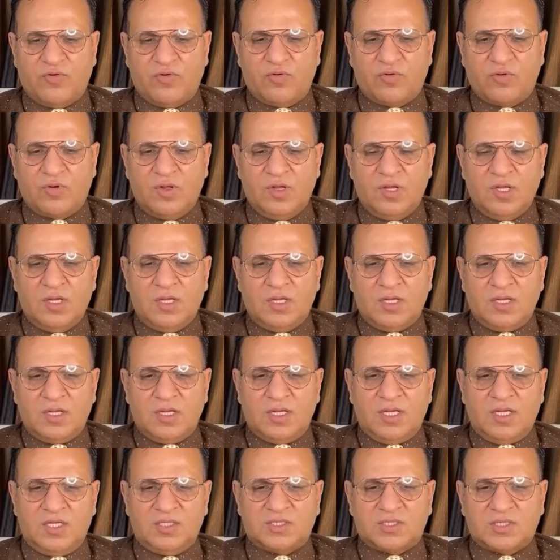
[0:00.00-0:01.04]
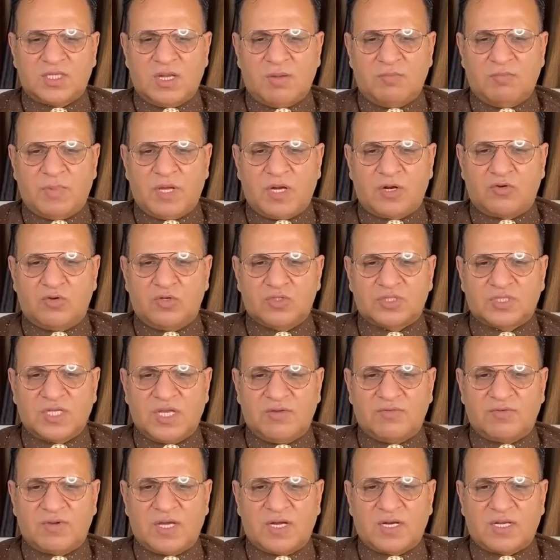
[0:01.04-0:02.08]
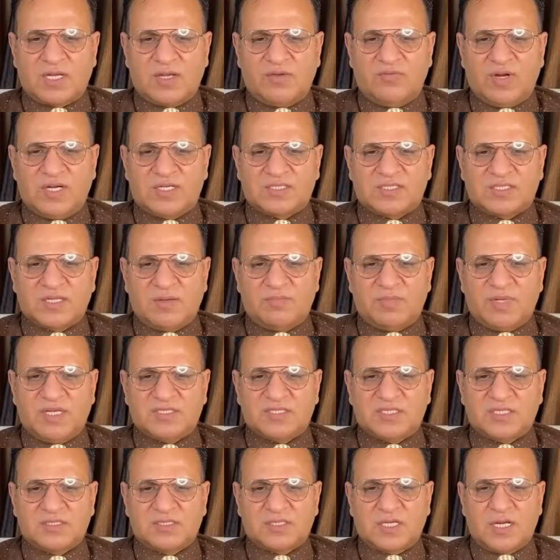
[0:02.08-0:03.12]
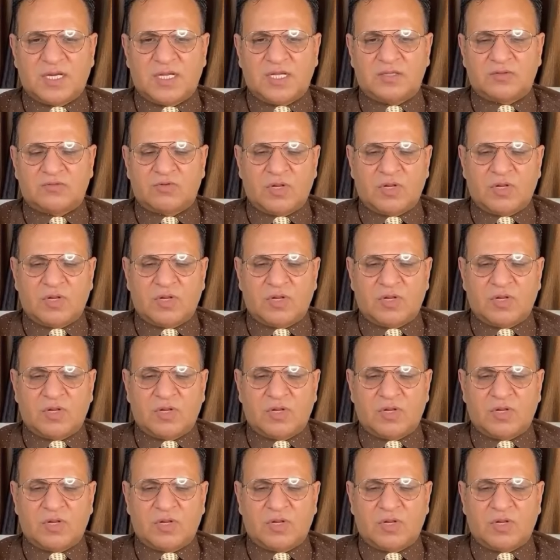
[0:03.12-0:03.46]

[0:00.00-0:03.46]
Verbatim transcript: फोर इस नंबर को सेव करके व्हाट्सएप मैसेज करें